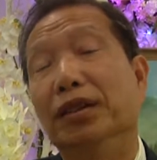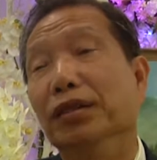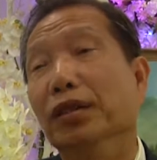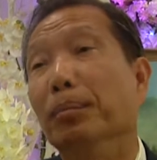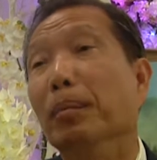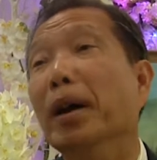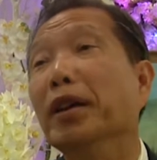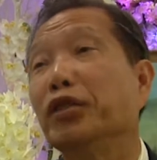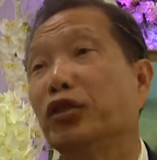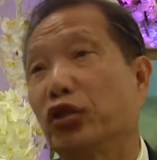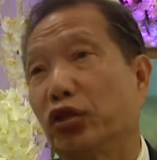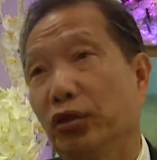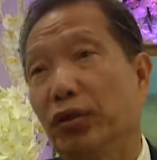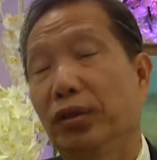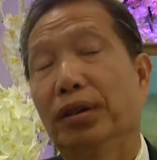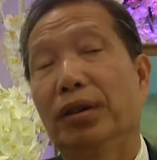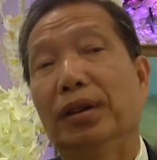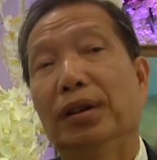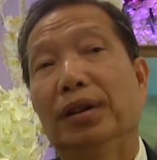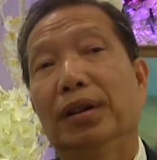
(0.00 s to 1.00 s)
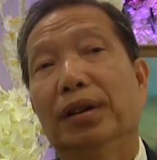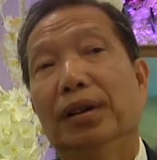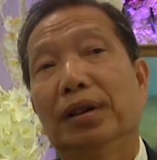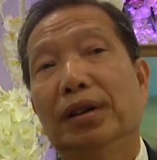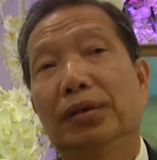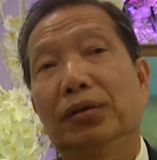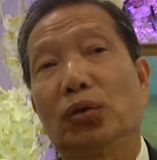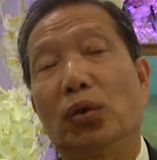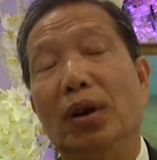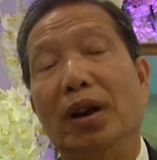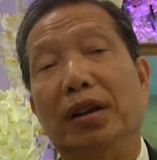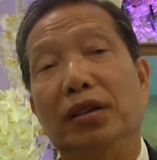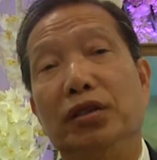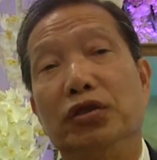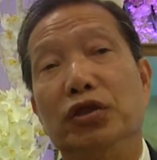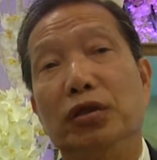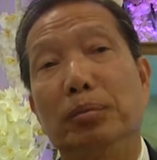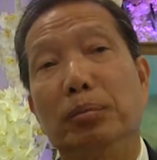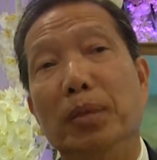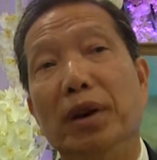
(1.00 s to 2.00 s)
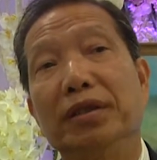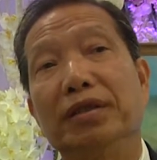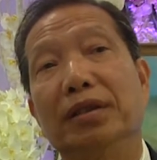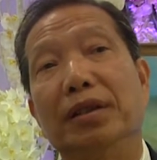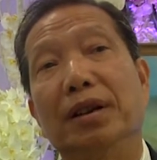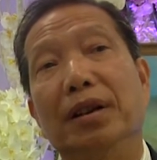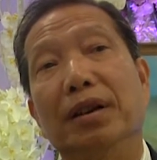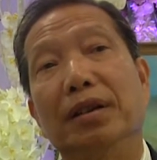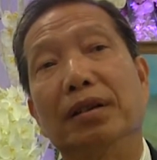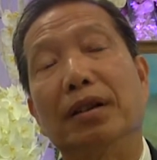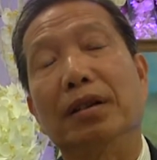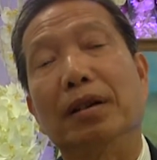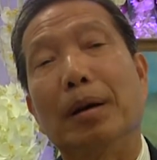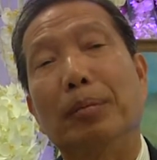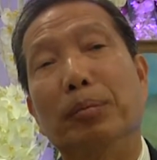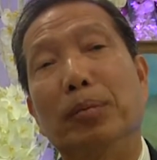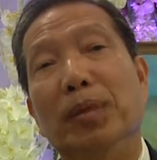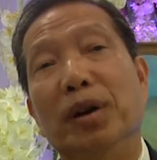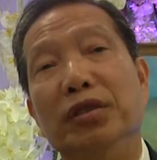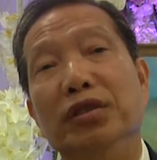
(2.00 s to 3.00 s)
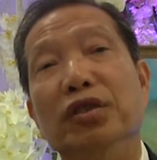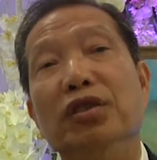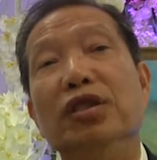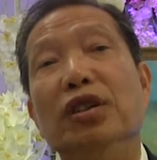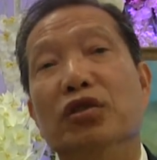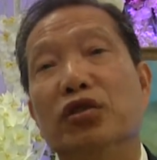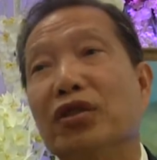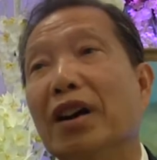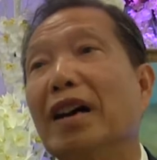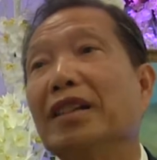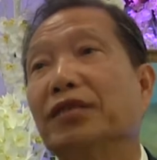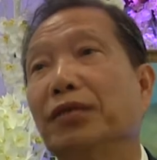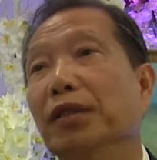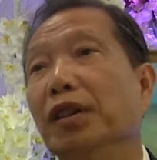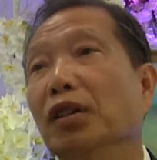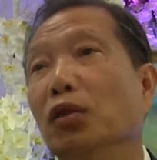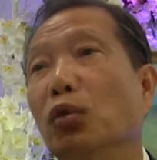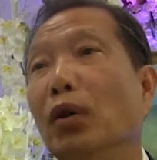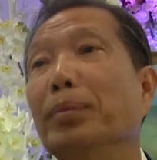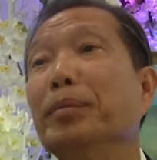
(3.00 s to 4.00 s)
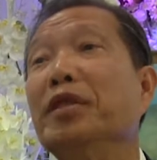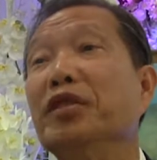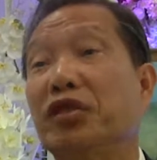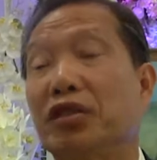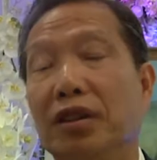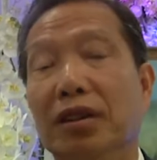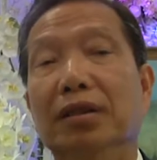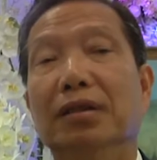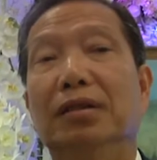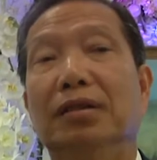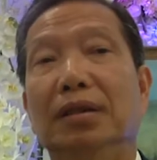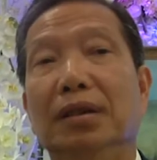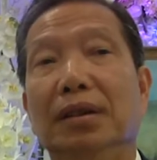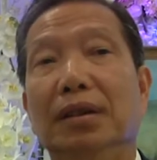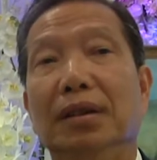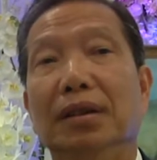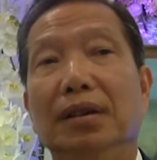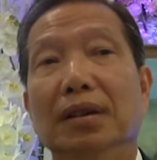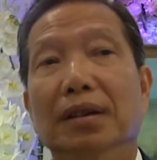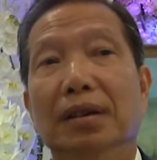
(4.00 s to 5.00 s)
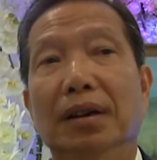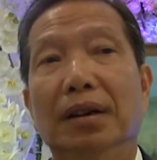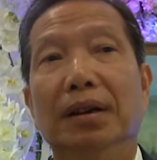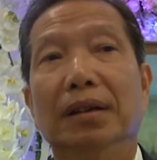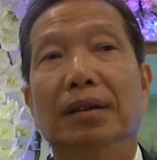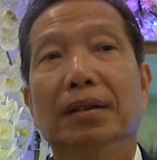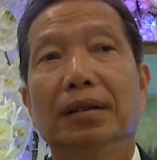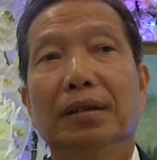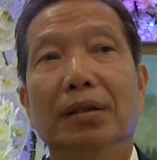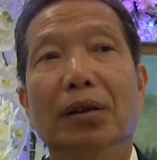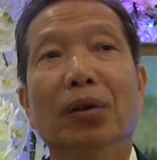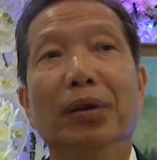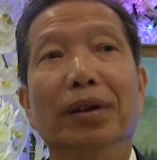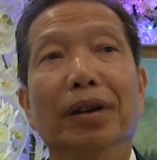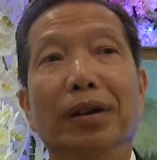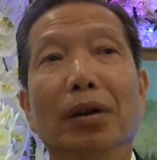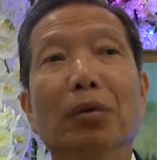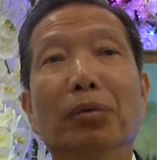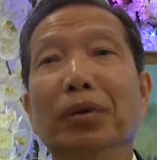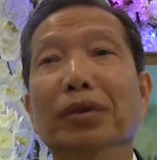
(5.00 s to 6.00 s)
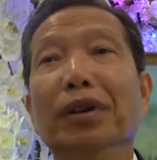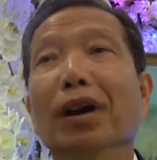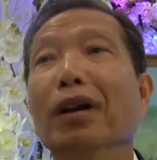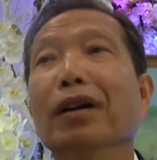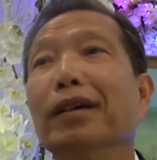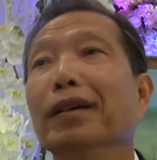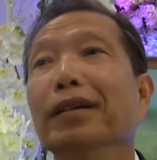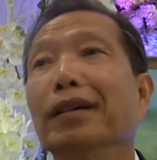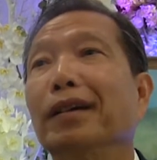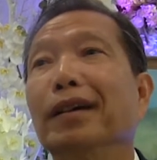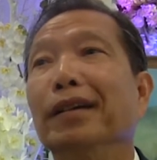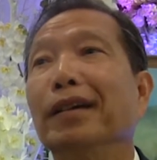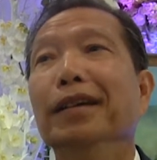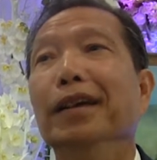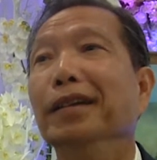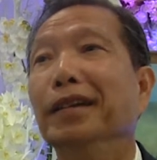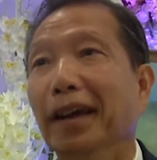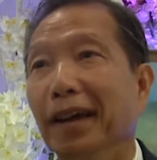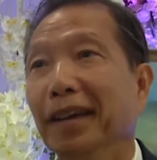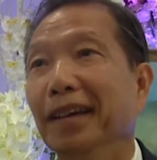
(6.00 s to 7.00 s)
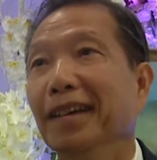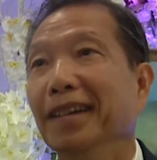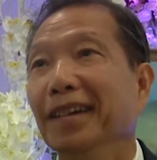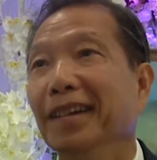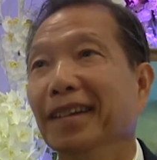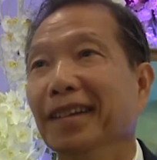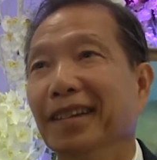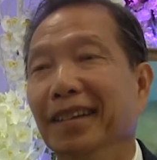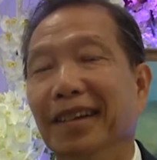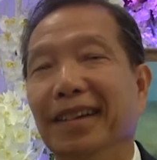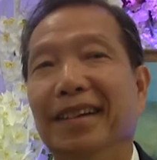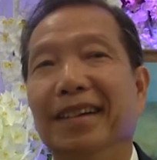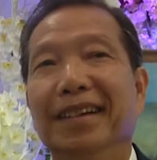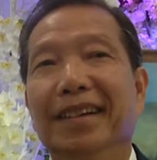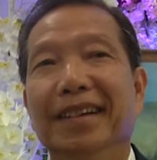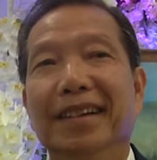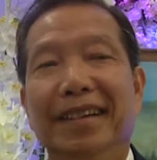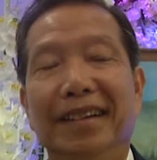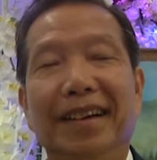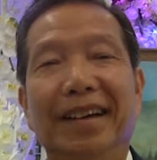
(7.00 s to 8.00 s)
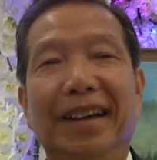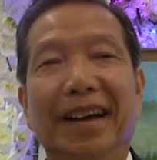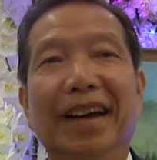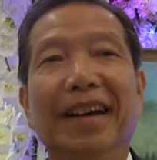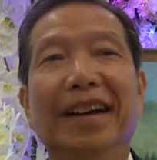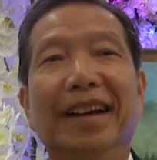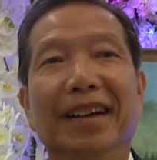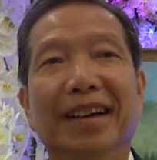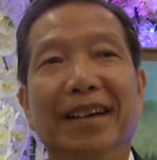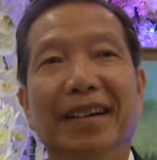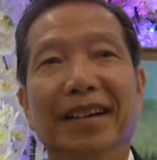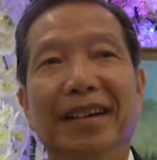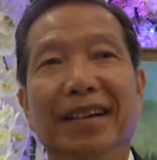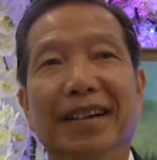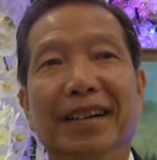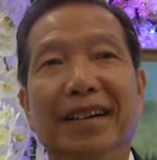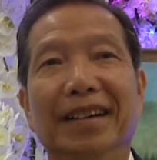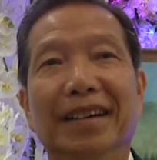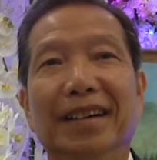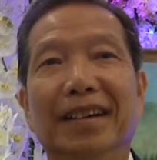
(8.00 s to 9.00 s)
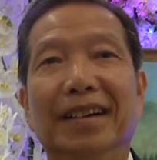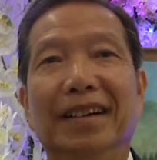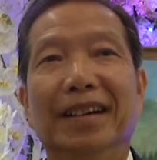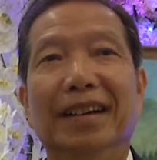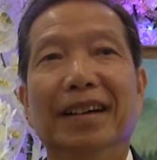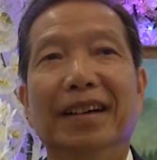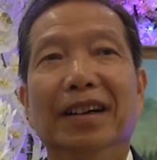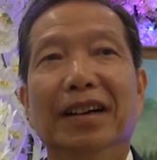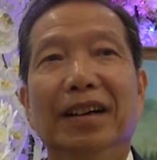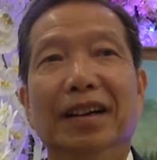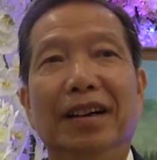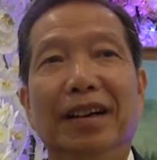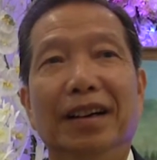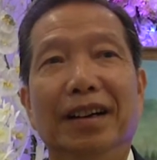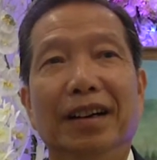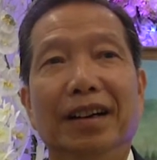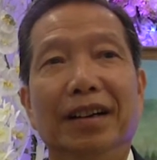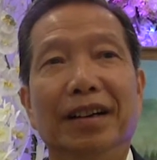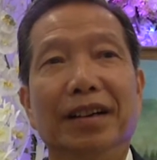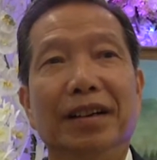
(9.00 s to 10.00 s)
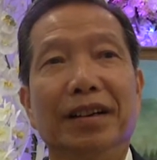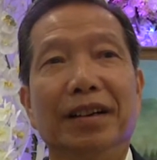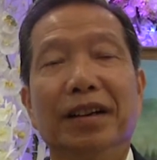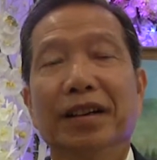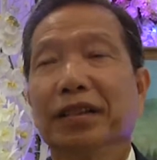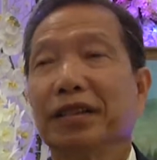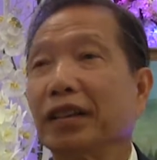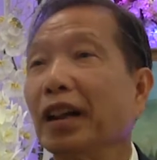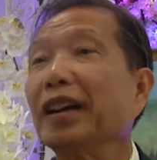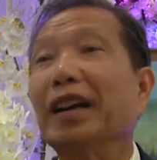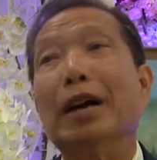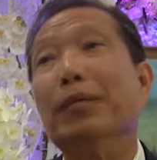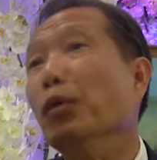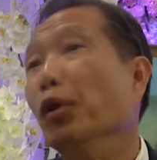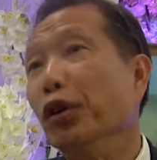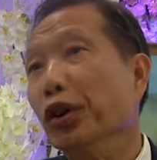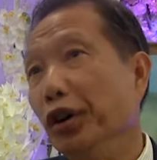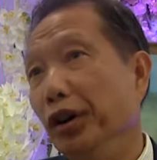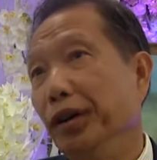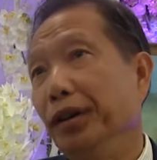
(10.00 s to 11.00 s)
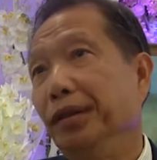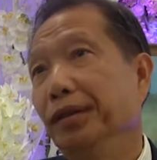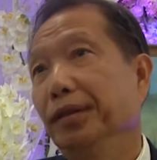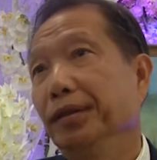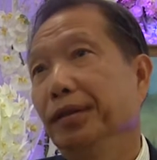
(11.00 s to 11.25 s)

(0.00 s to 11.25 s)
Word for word: trên đường Beach, tòa lạc trên Beach nó nằm ở dưới đường Trash với đường Westminster. Đó, tôi thì không có nhớ cái cái cái địa chỉ. Đó, cái là à, tất cả mọi người